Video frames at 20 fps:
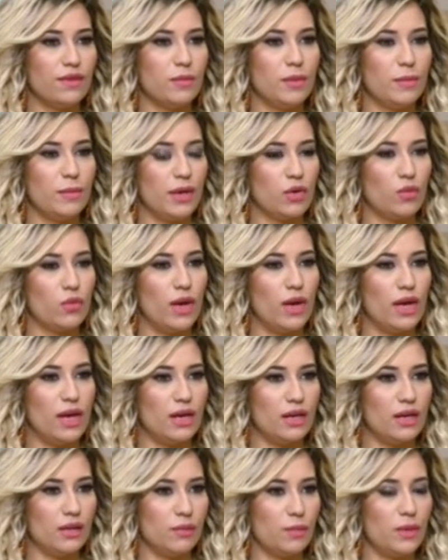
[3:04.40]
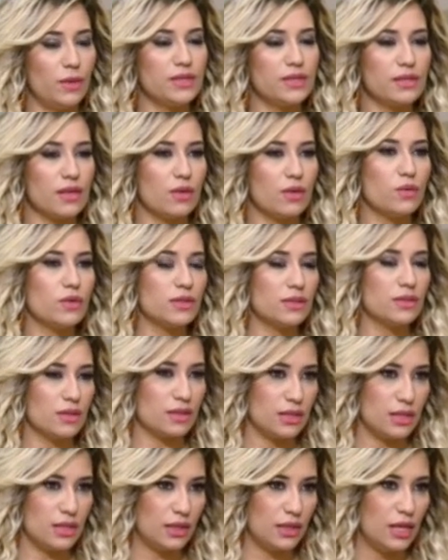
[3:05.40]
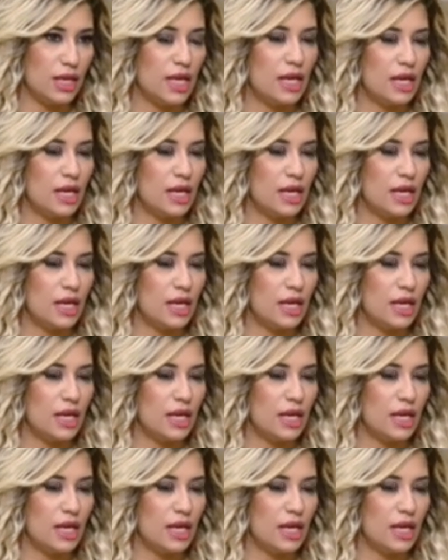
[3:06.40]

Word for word: فبيبقى جواها الباس او الصديد